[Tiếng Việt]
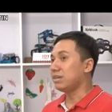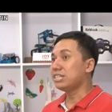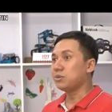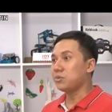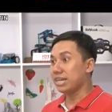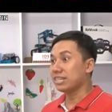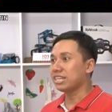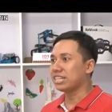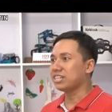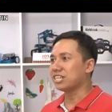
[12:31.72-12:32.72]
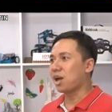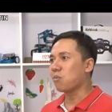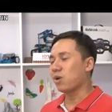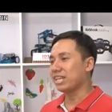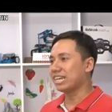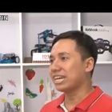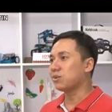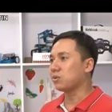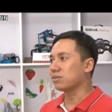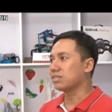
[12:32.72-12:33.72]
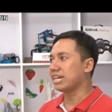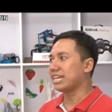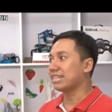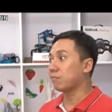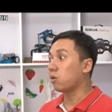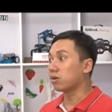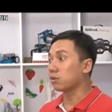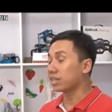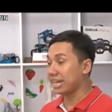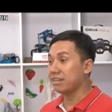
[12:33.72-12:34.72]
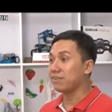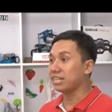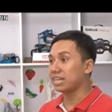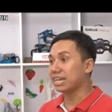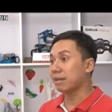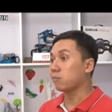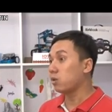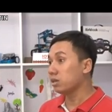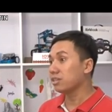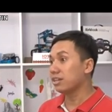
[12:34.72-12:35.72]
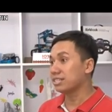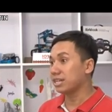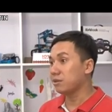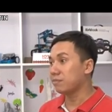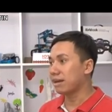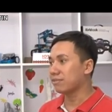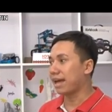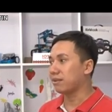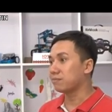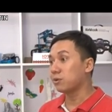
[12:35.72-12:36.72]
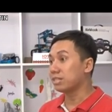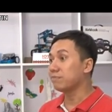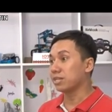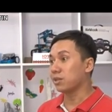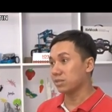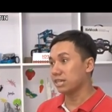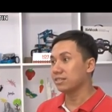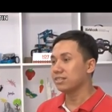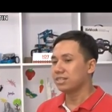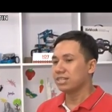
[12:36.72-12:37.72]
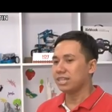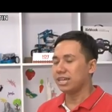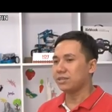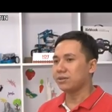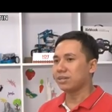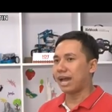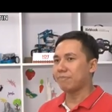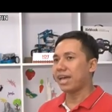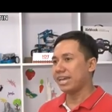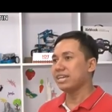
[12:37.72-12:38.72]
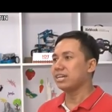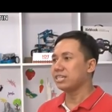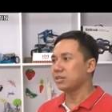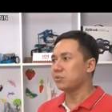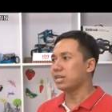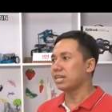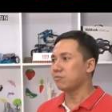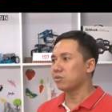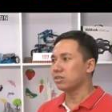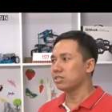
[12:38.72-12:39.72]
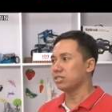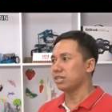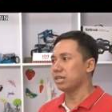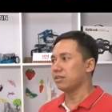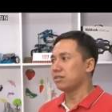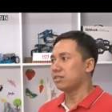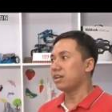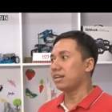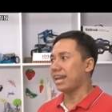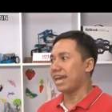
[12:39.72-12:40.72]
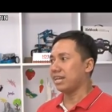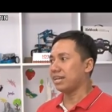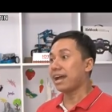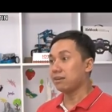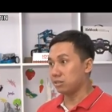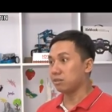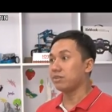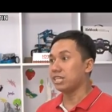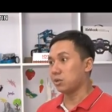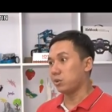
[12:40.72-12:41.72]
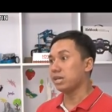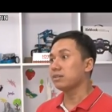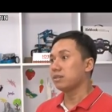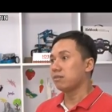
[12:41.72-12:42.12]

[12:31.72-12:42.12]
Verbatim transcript: biết chị Quyên thì từ thông qua những cái cuộc thi tập cầu thi và những cái tập huấn do sở dục đào tạo thành phố Hồ Chí Minh tổ chức thì tôi cảm thấy ở chị Quyên là một con người rất là đầy năng lượng và nhiệt huyết